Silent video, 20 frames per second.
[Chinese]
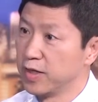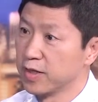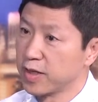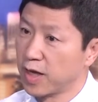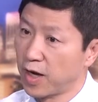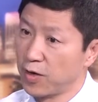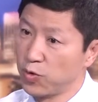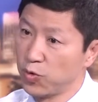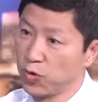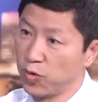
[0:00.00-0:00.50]

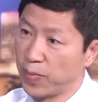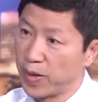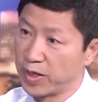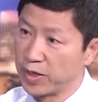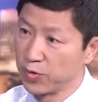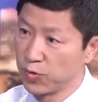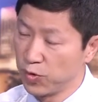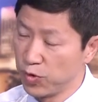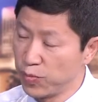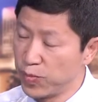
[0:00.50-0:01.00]
它如果把
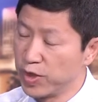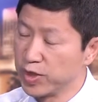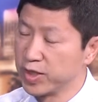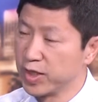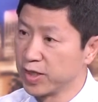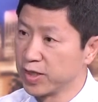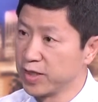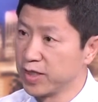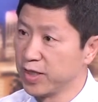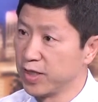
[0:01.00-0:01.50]
这规模
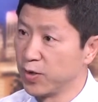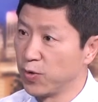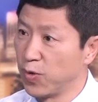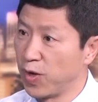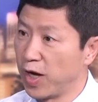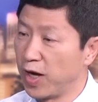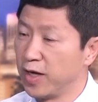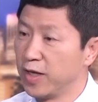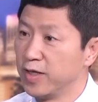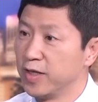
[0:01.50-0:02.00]
降低的
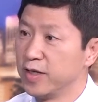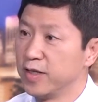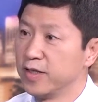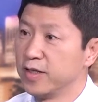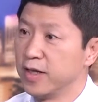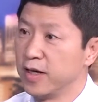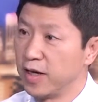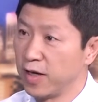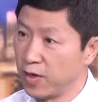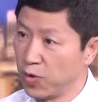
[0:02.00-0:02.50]
话，
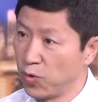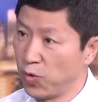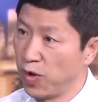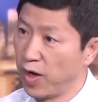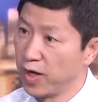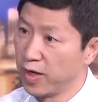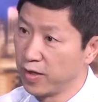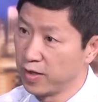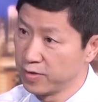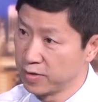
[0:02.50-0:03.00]
那很
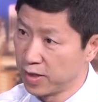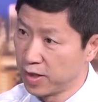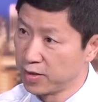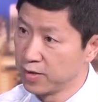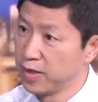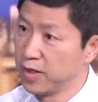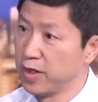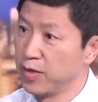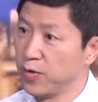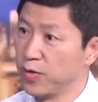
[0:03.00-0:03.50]
快长
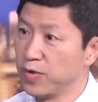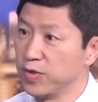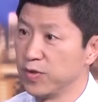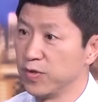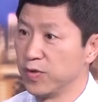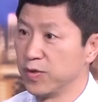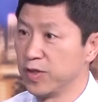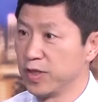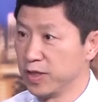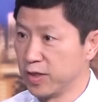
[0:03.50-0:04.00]
期利率
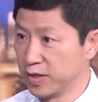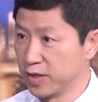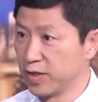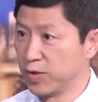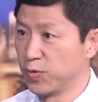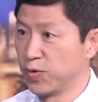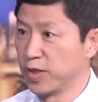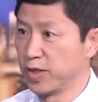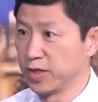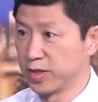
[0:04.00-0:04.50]
就应声
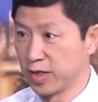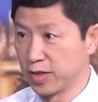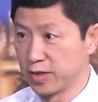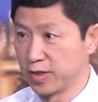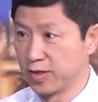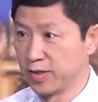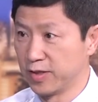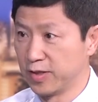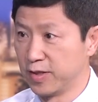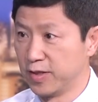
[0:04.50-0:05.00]
会上
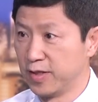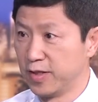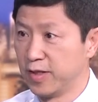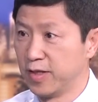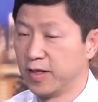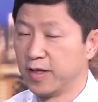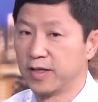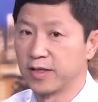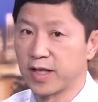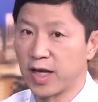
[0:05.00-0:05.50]
升。
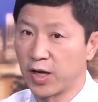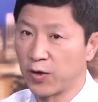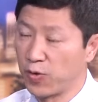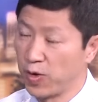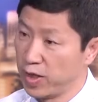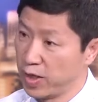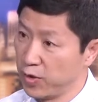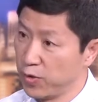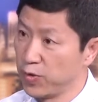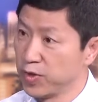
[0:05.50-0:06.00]
嗯，贷
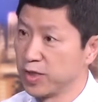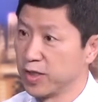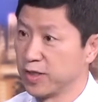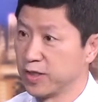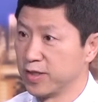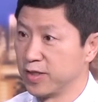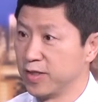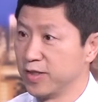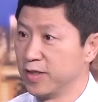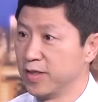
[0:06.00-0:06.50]
款利率上
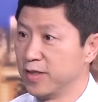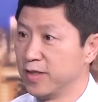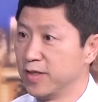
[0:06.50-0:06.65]
升，